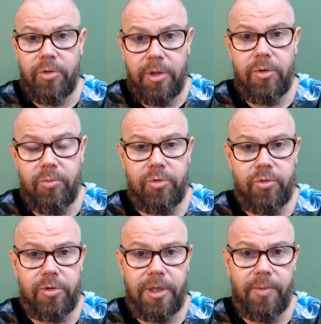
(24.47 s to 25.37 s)
de cómo yo
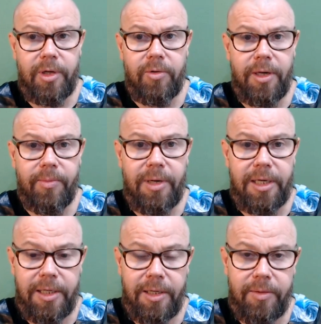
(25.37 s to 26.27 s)
trabajo la
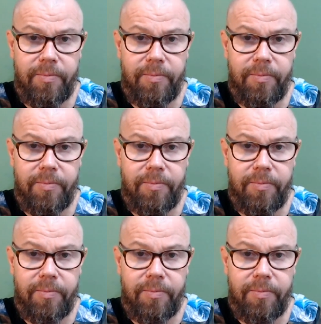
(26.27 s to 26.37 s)
magia